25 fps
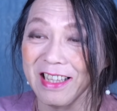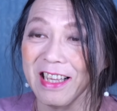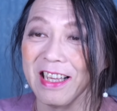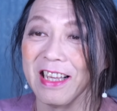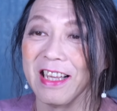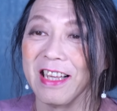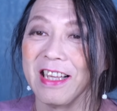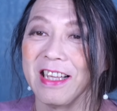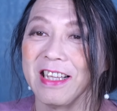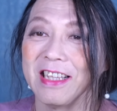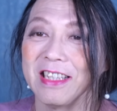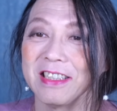
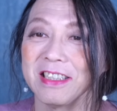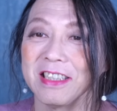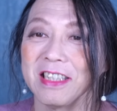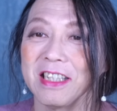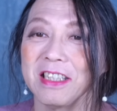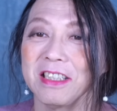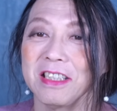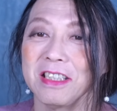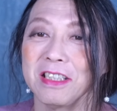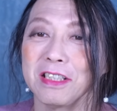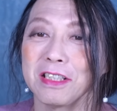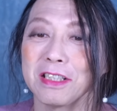で、
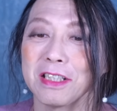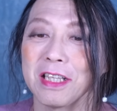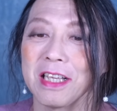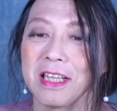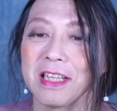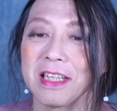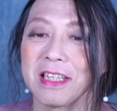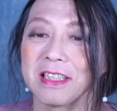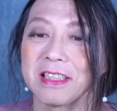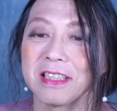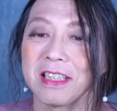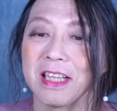政治資
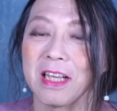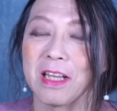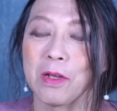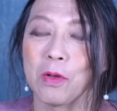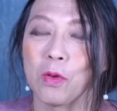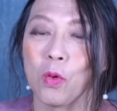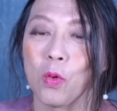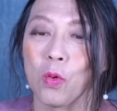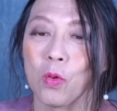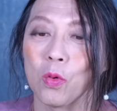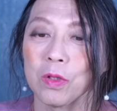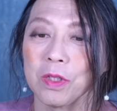金規正
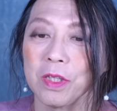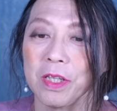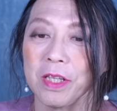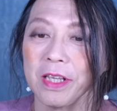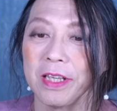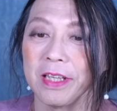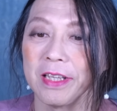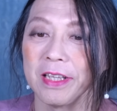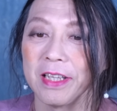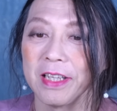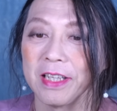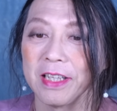法
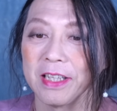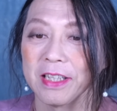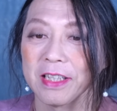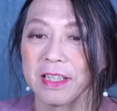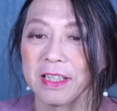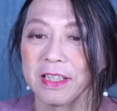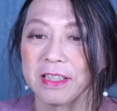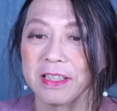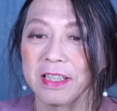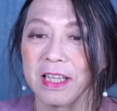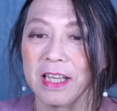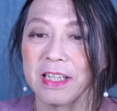に
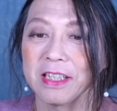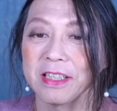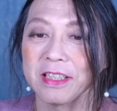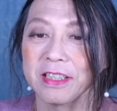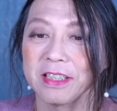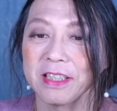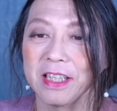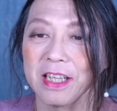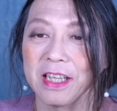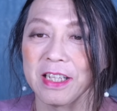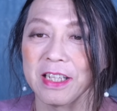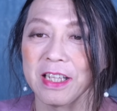期待
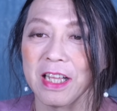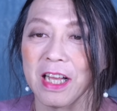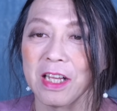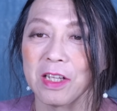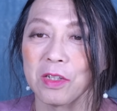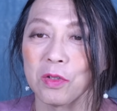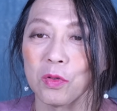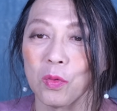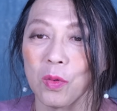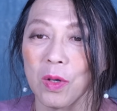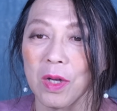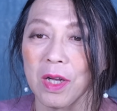していな
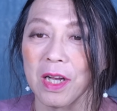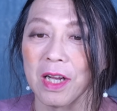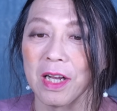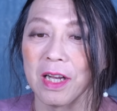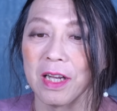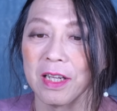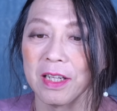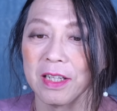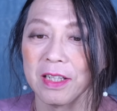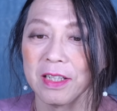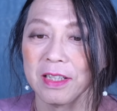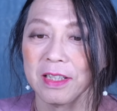いの
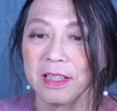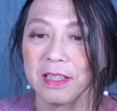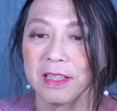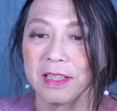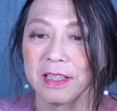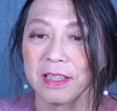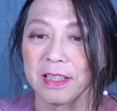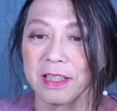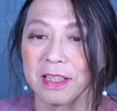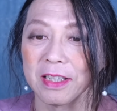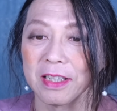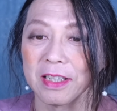は、
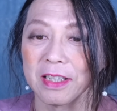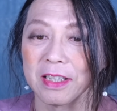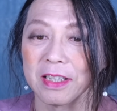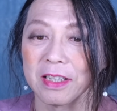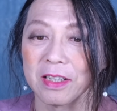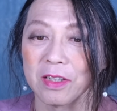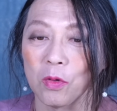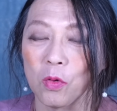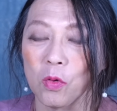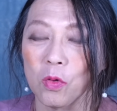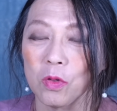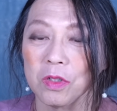
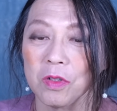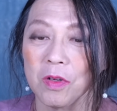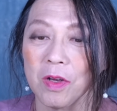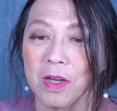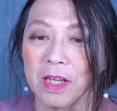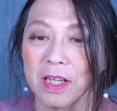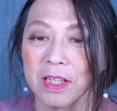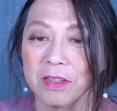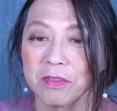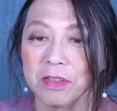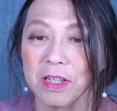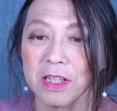えー、法に
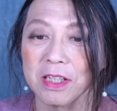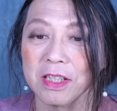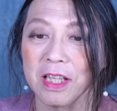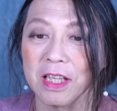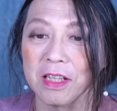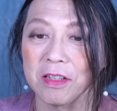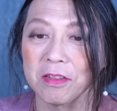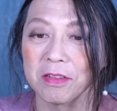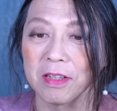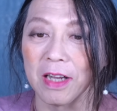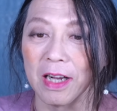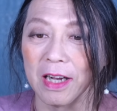は触れ
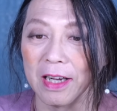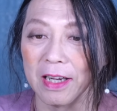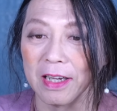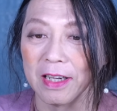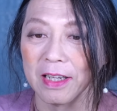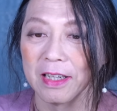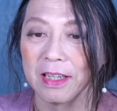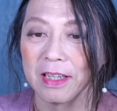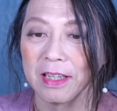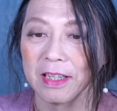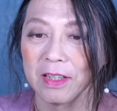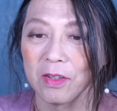ているが、
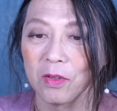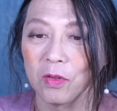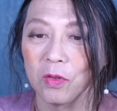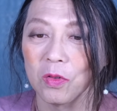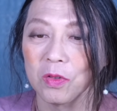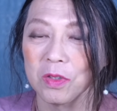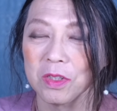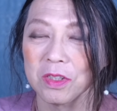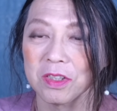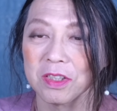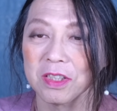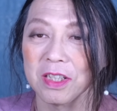
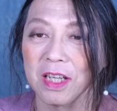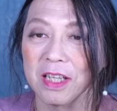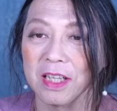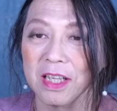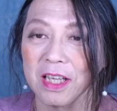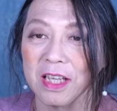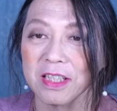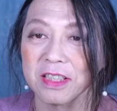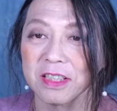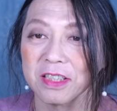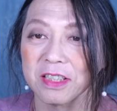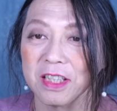法律には
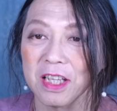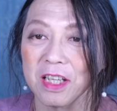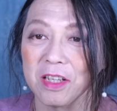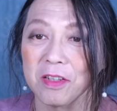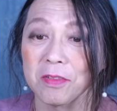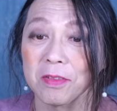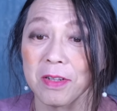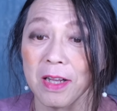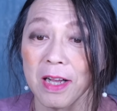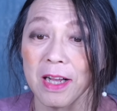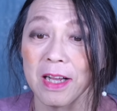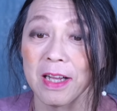違反してい
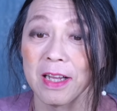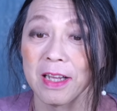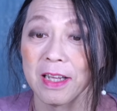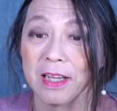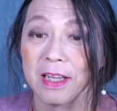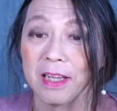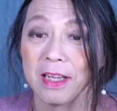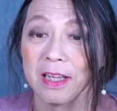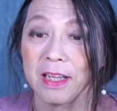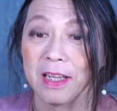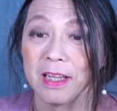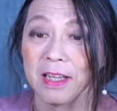るが、
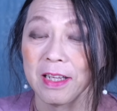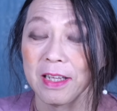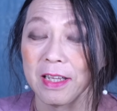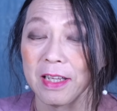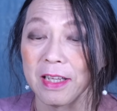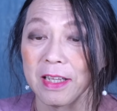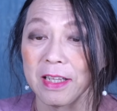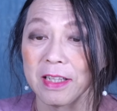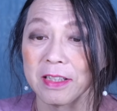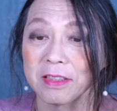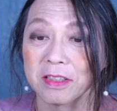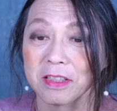
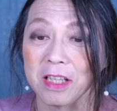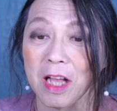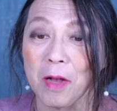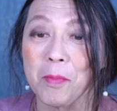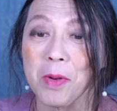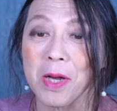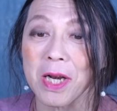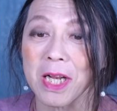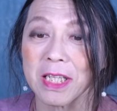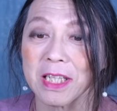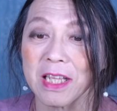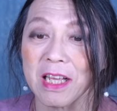えー、捕
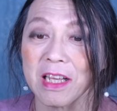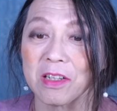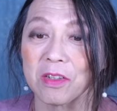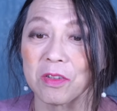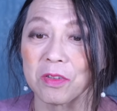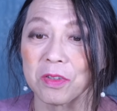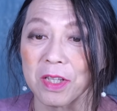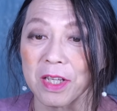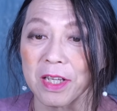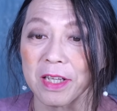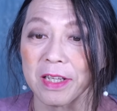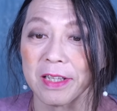まらない
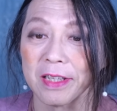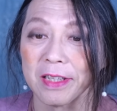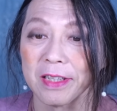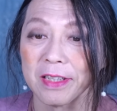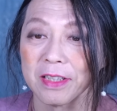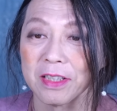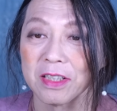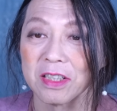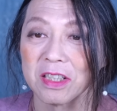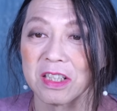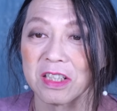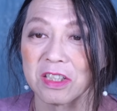ので、
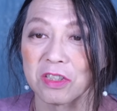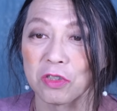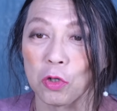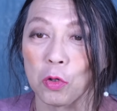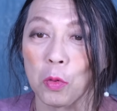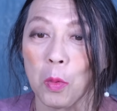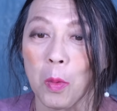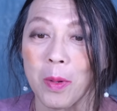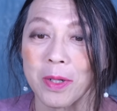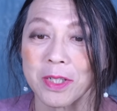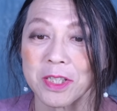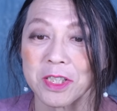そ
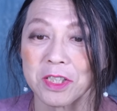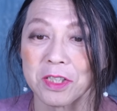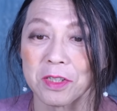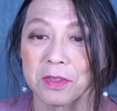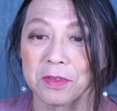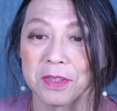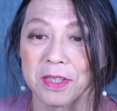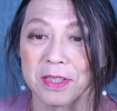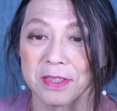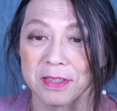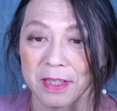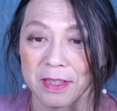のままにし
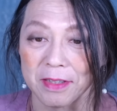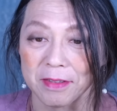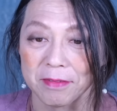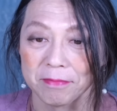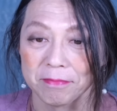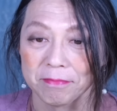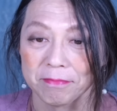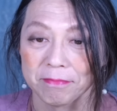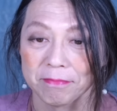てください。